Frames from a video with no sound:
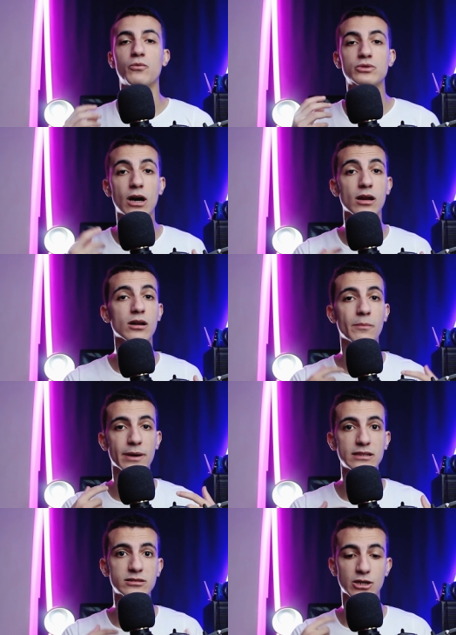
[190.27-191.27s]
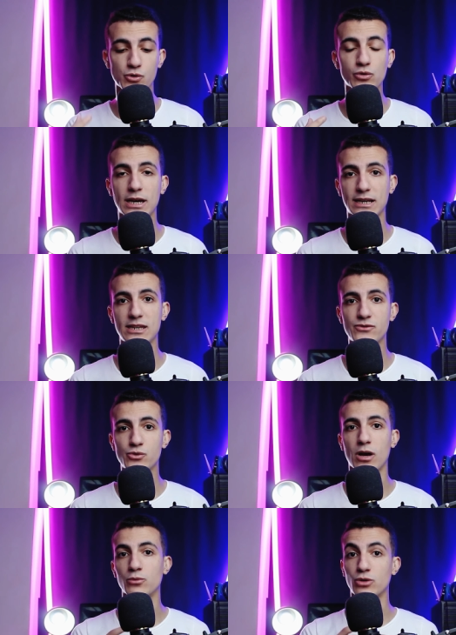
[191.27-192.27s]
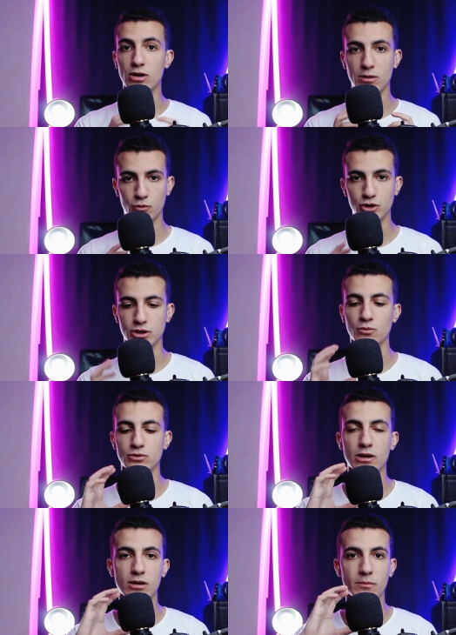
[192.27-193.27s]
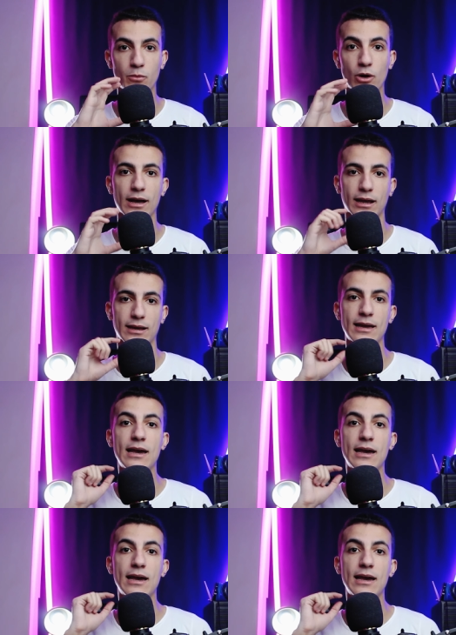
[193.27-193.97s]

وتقرب انت صوتك نفسه او تقرب وشك وتقرب بقك